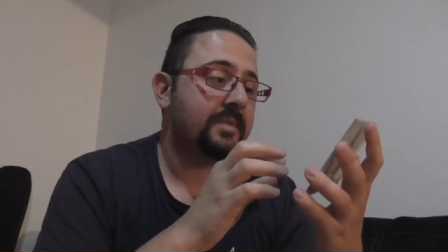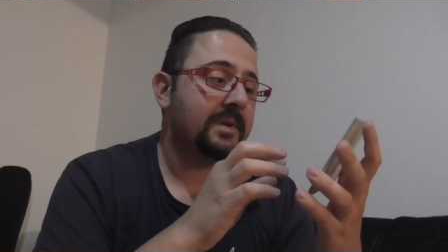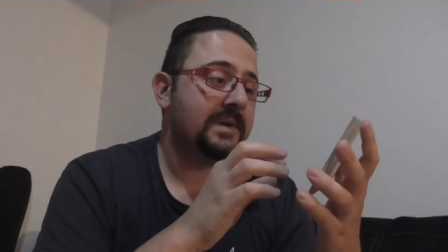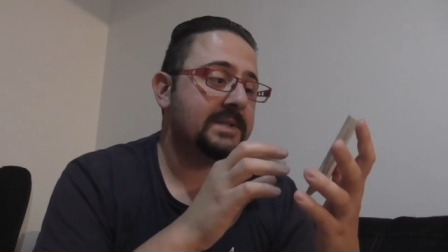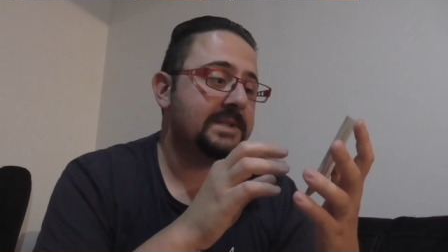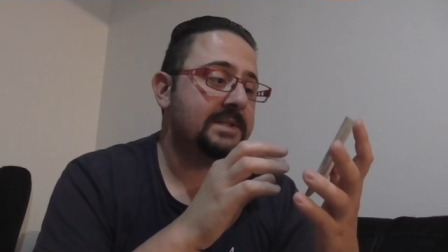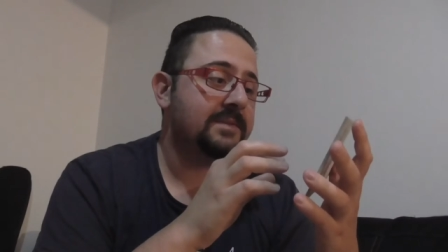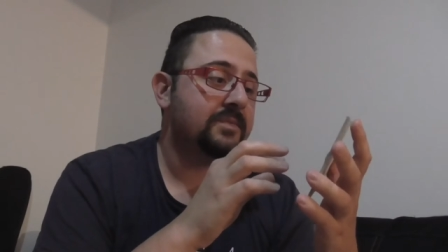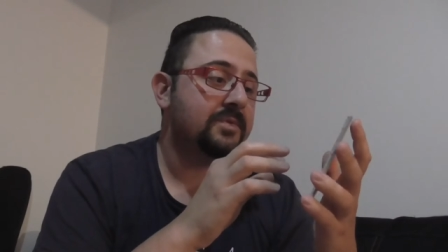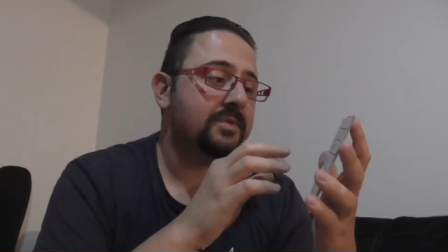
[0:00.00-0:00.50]

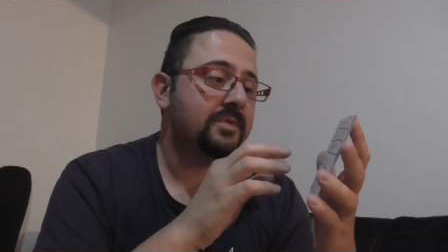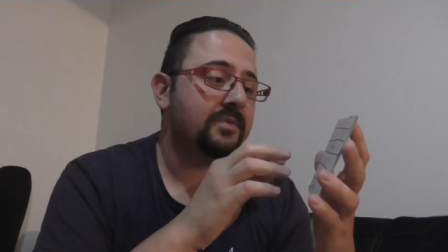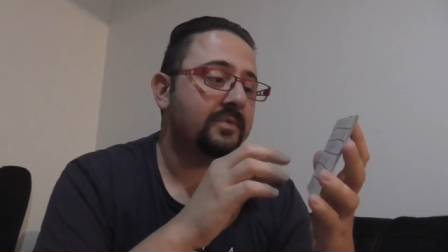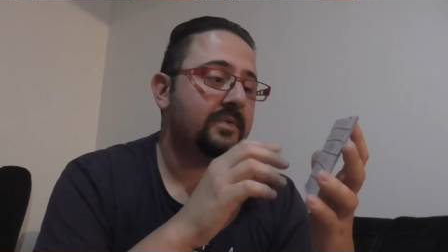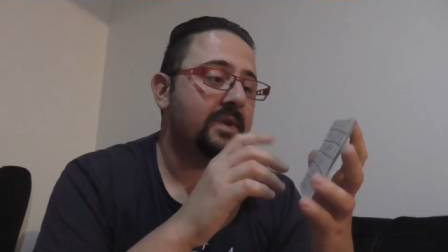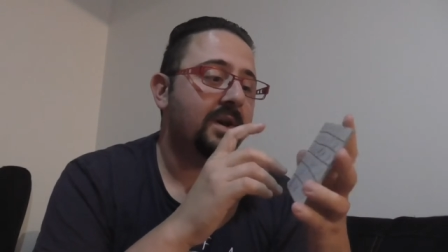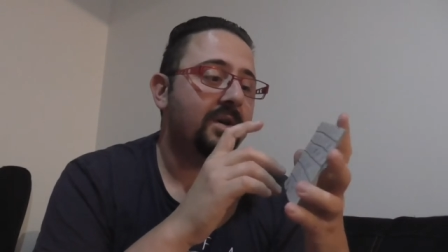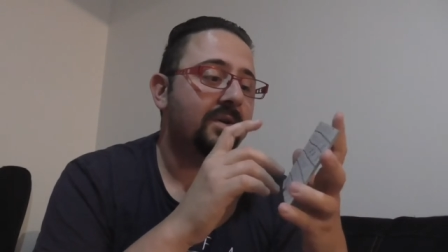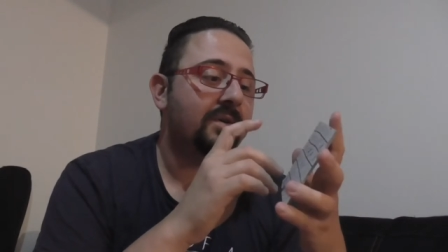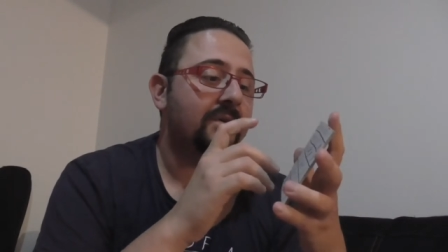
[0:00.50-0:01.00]
principe de
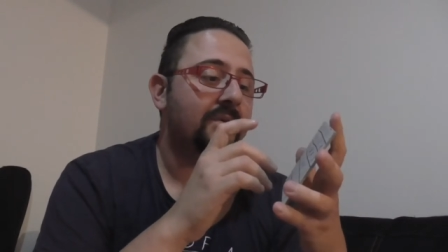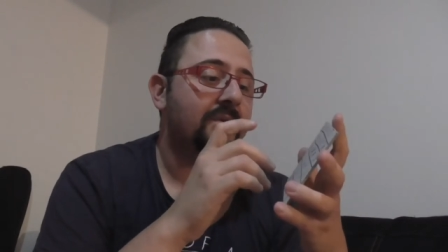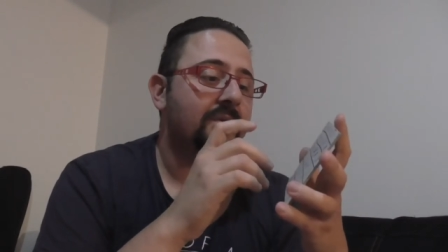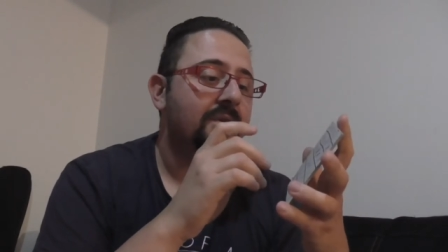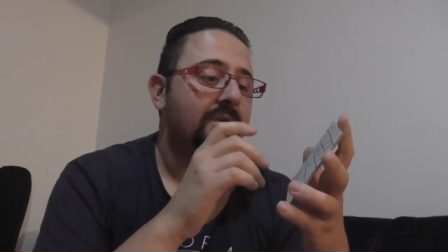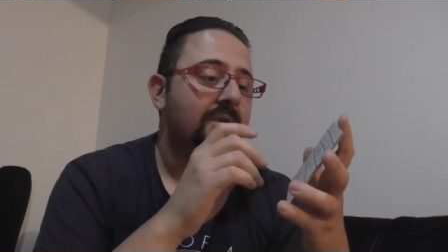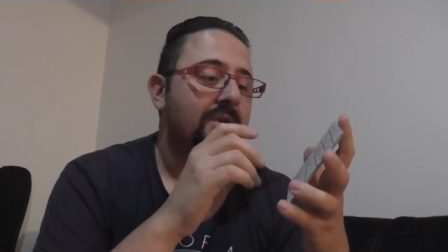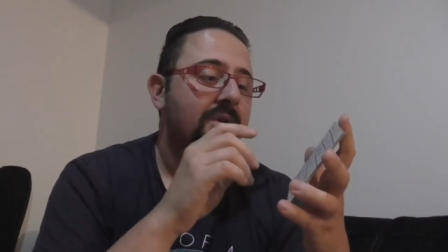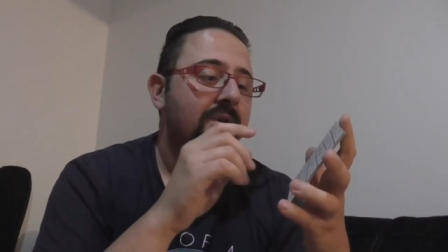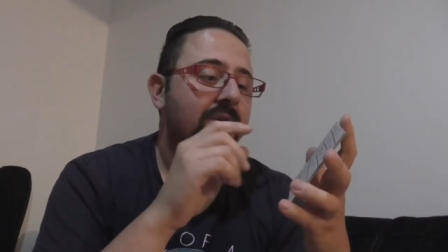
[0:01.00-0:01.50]
faire.
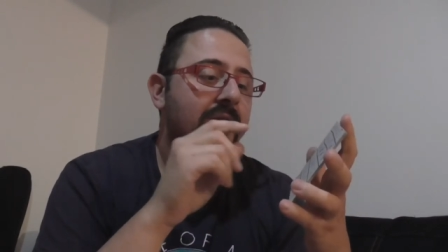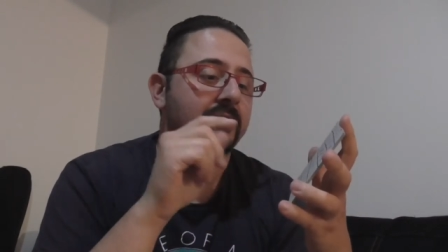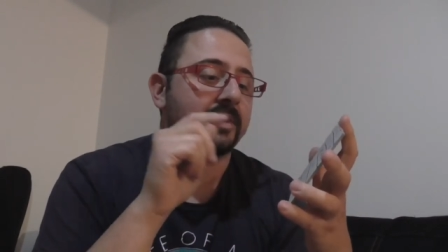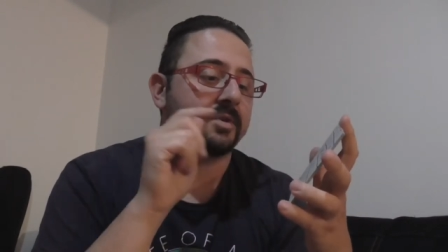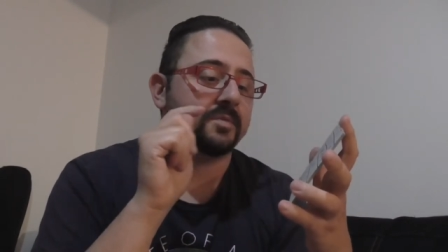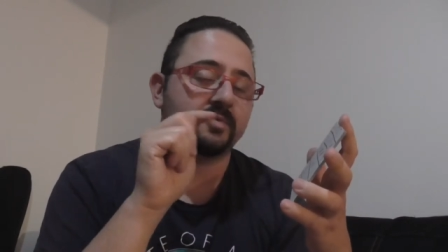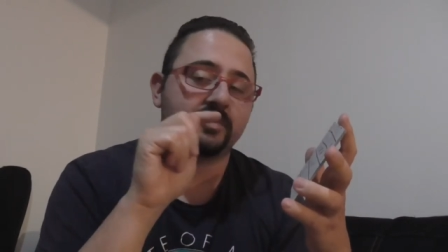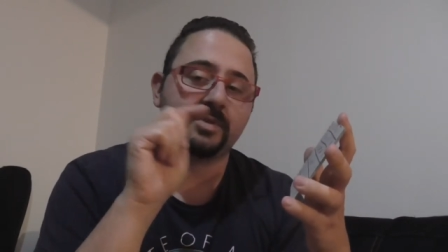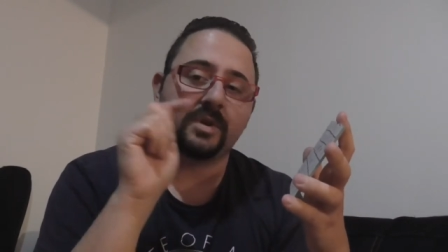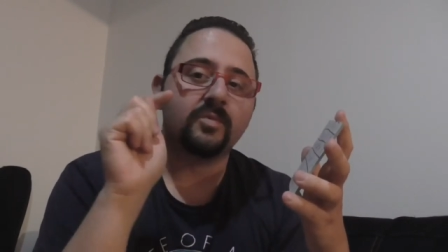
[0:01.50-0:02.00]

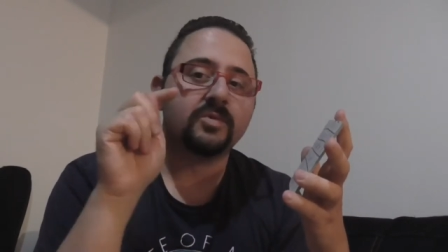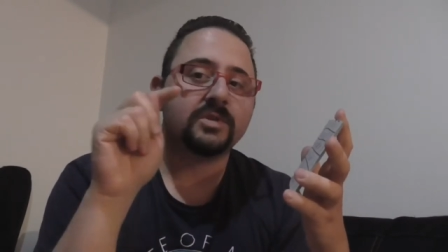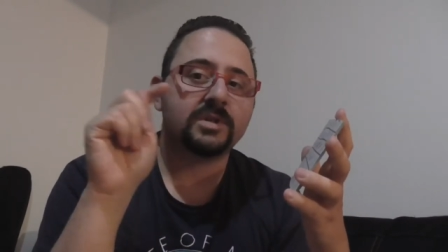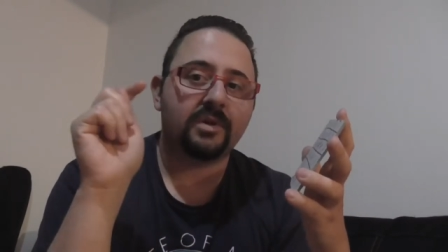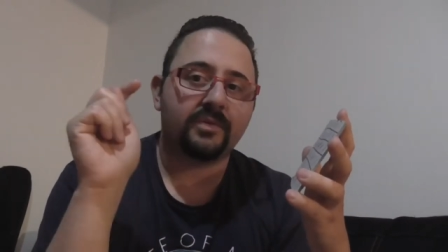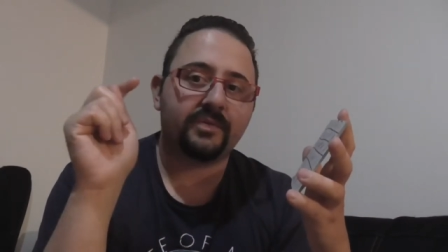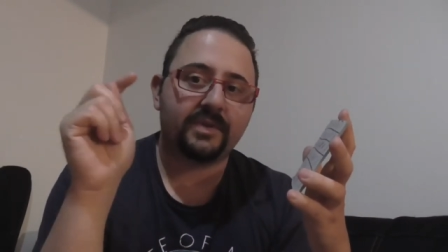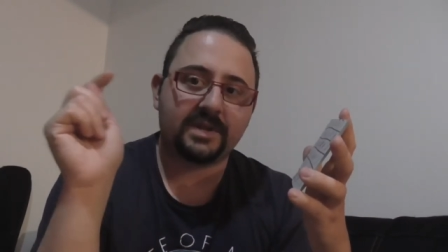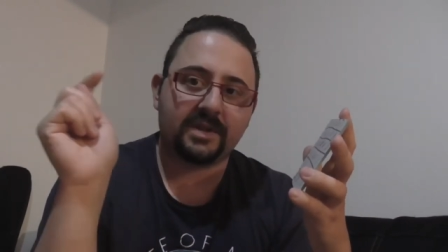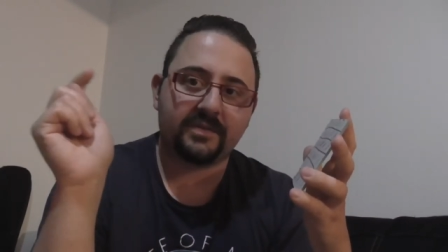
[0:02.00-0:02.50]
je me suis amusé
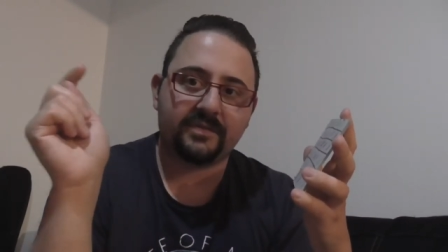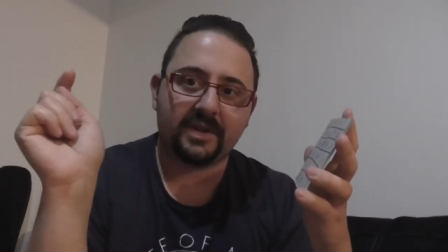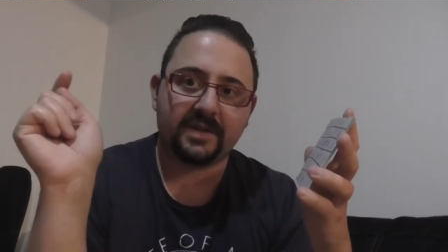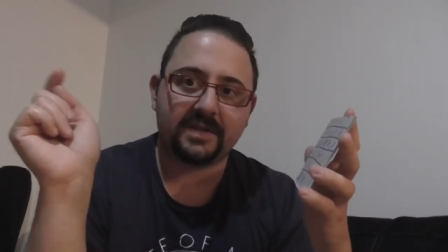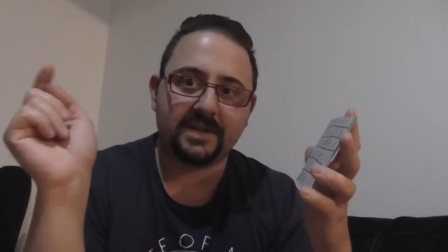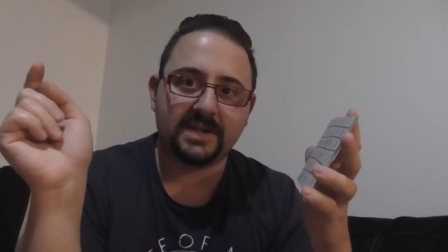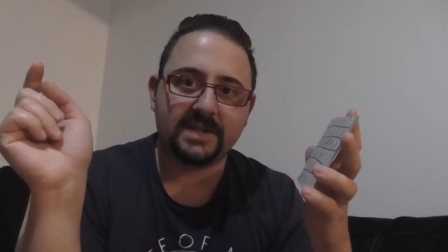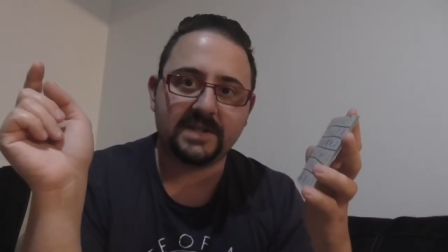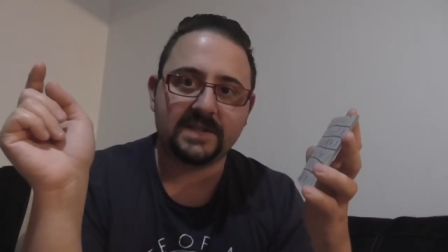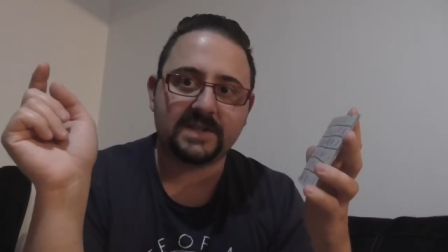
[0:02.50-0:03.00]
en fait à faire
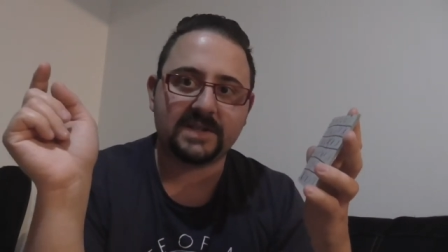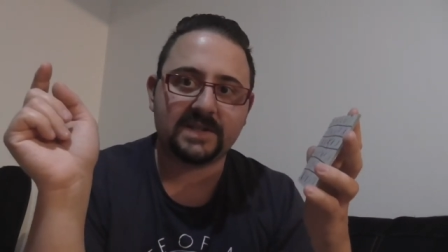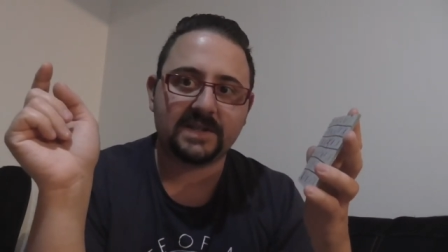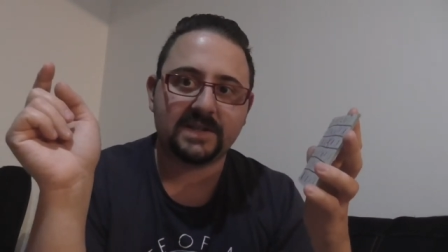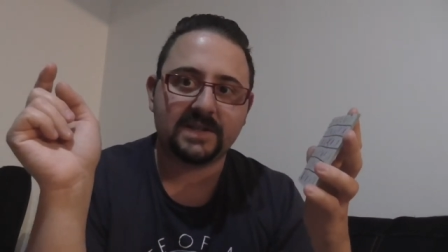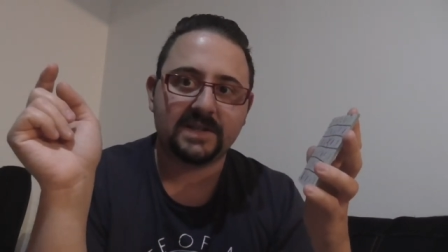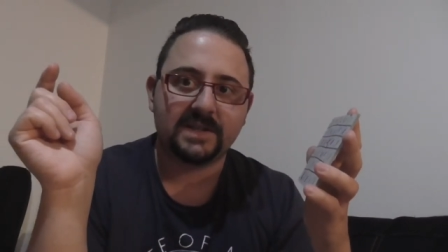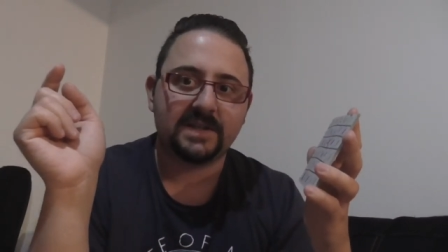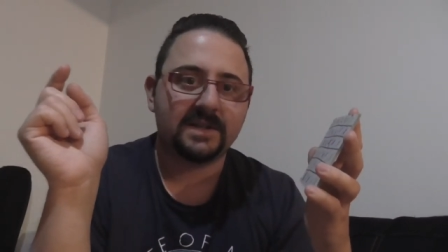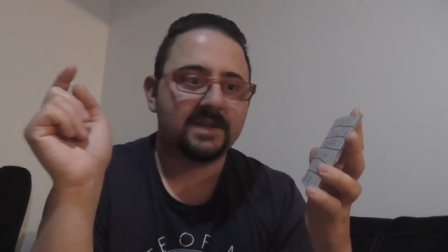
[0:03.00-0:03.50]
des listes